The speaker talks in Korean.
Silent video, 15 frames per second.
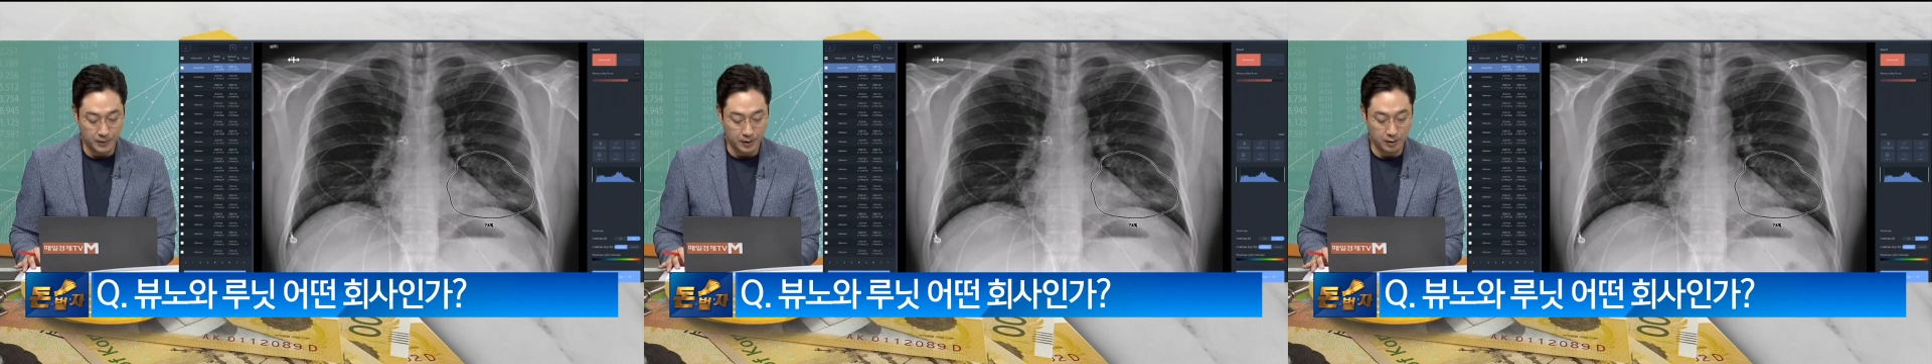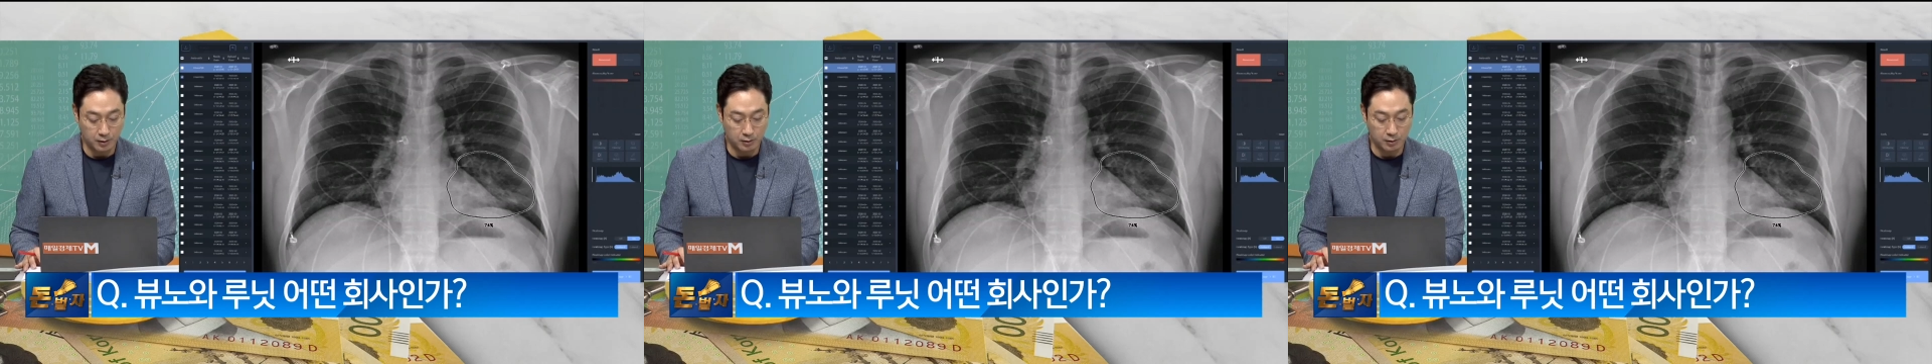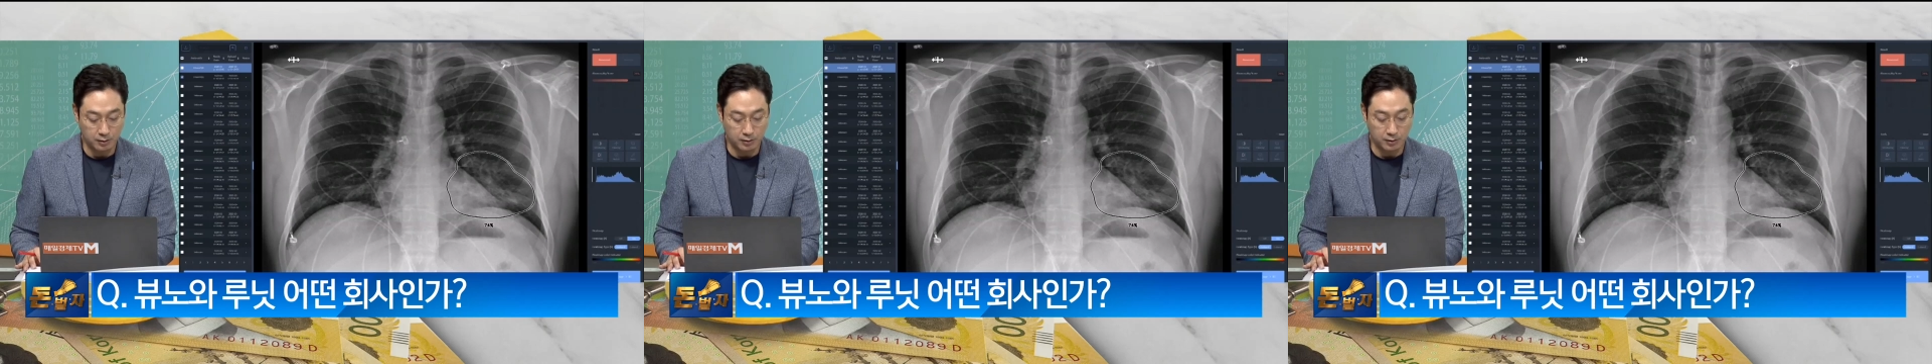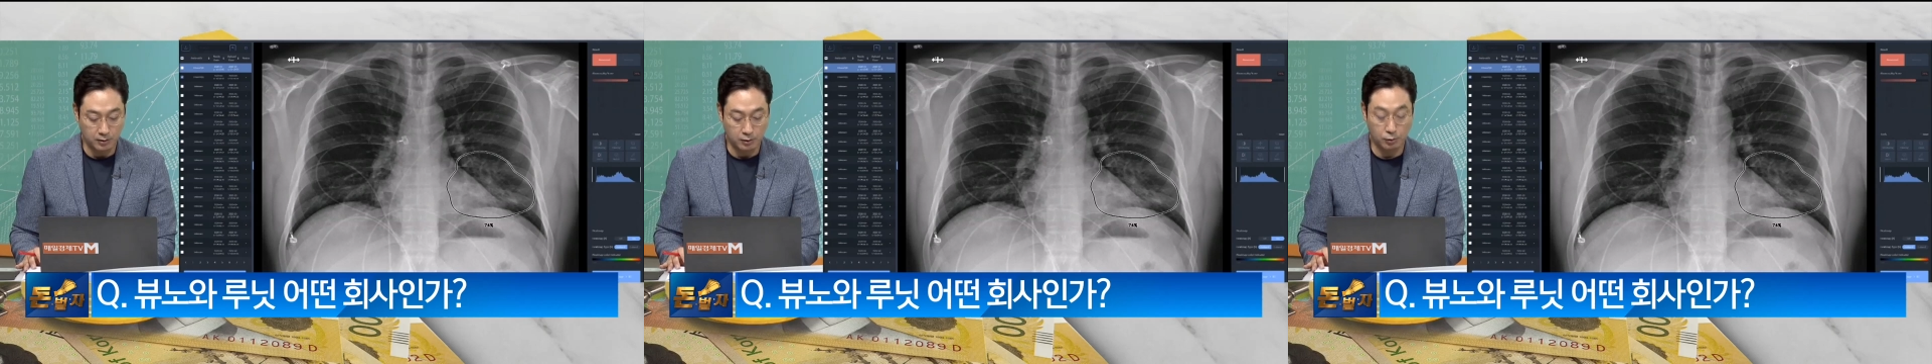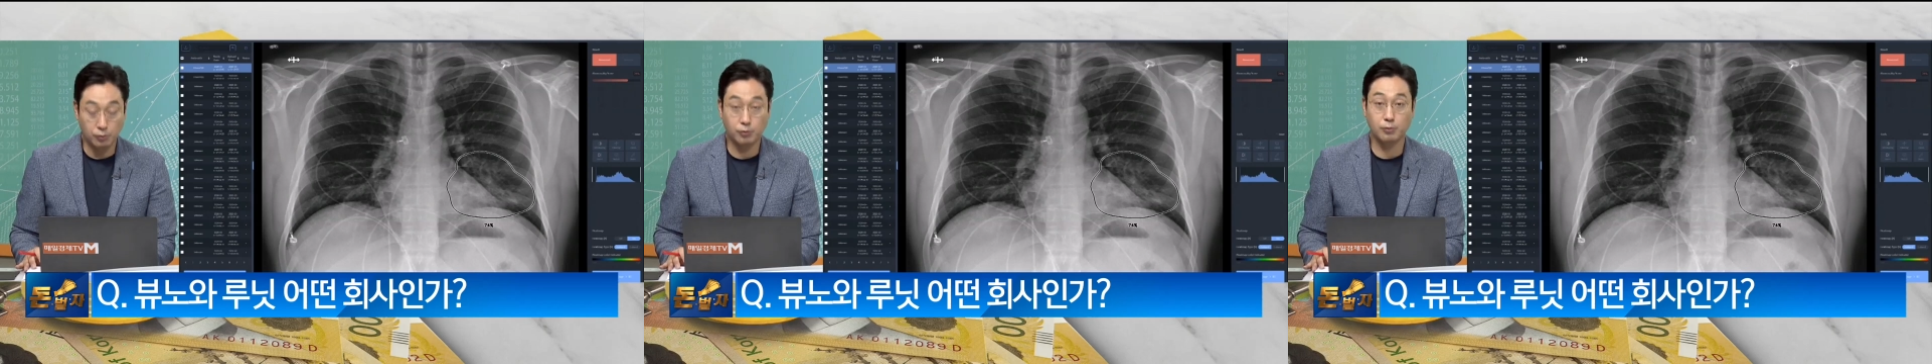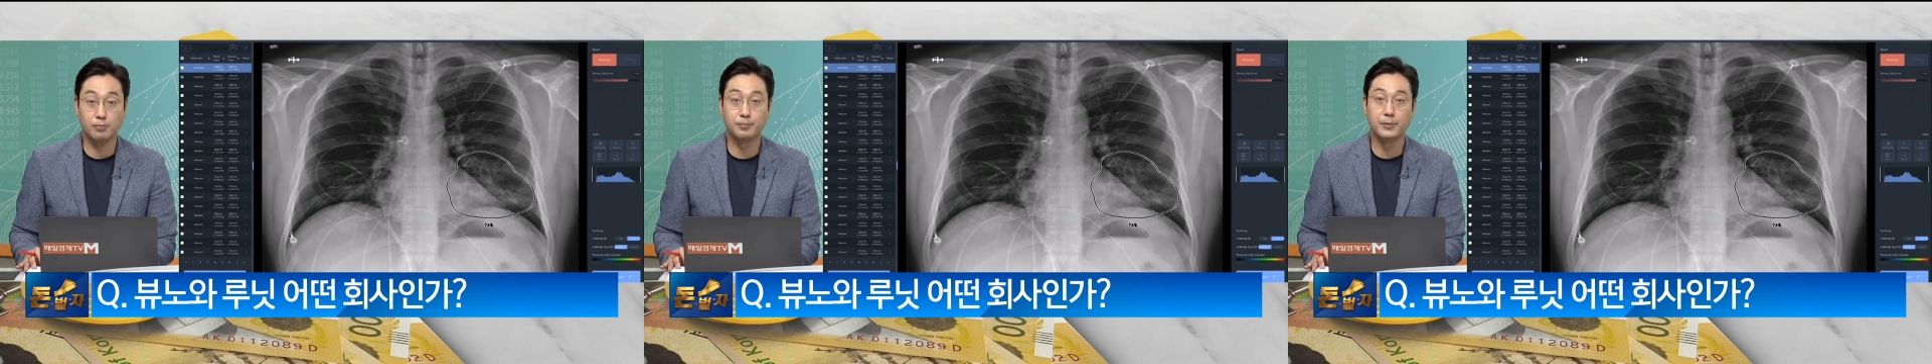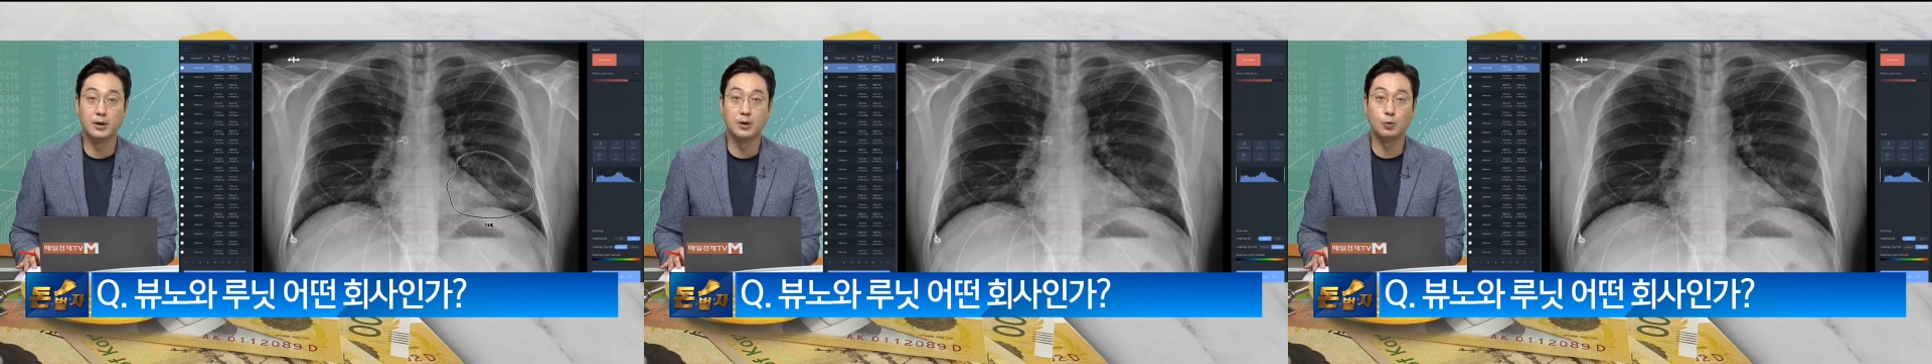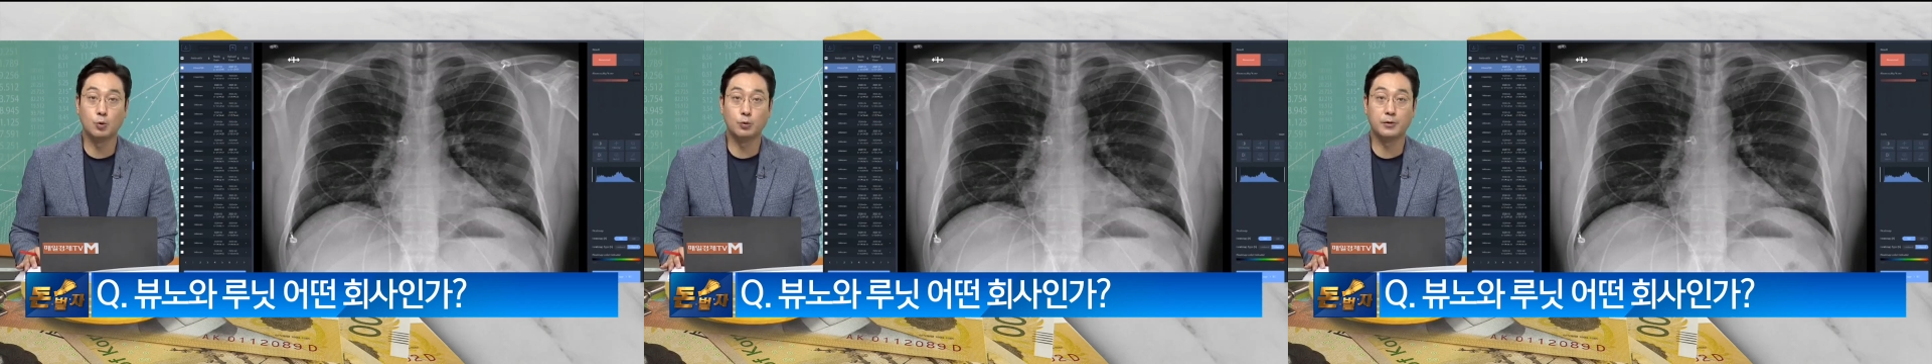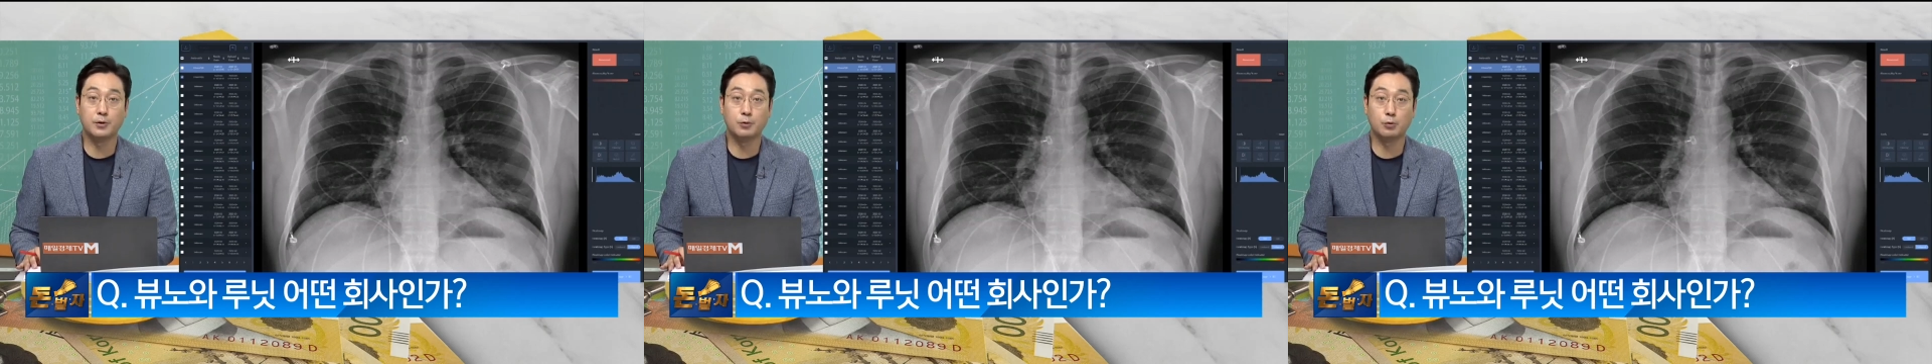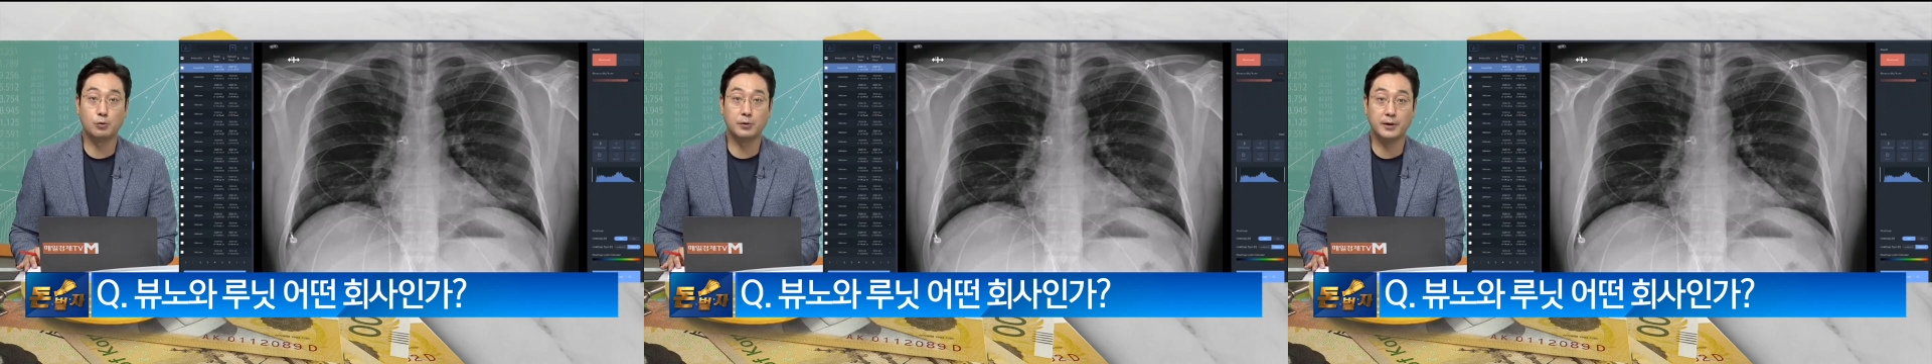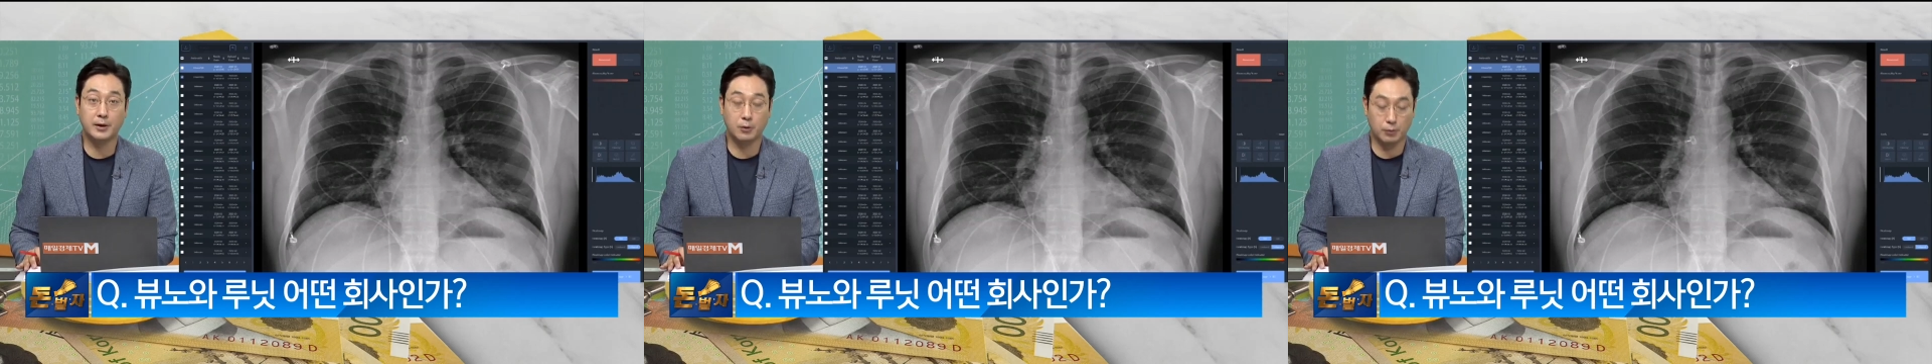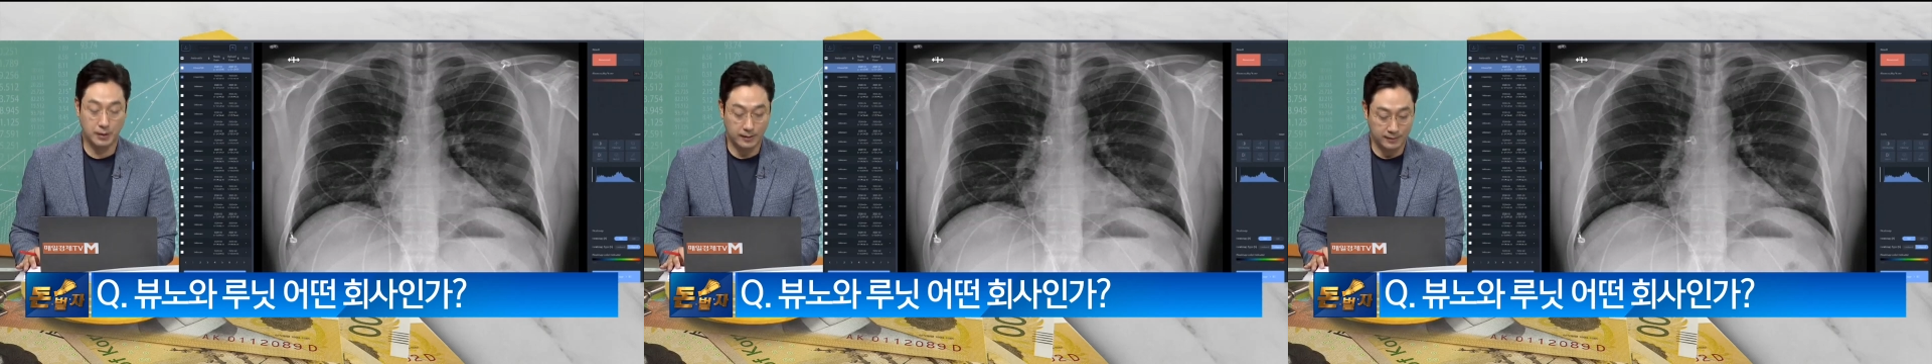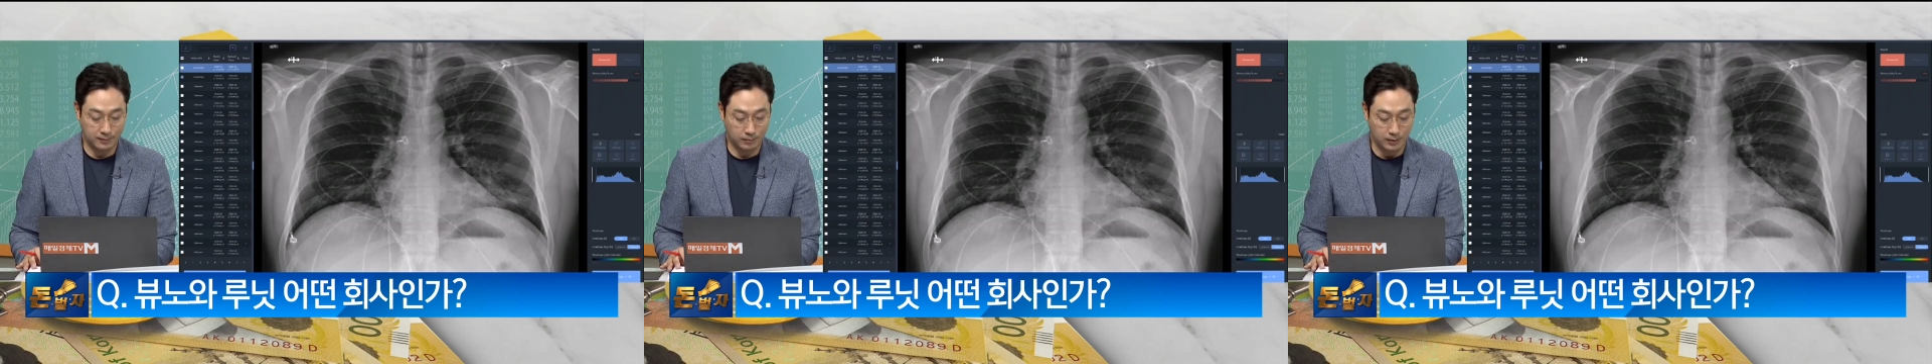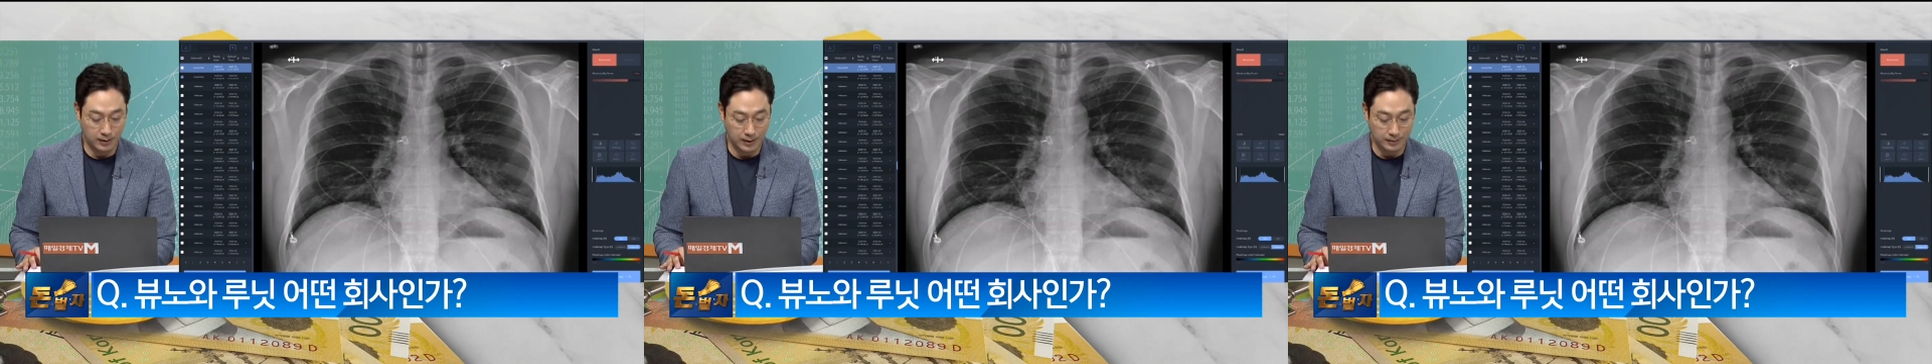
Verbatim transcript: 이런 것들도 좀 호재로 작용했습니다.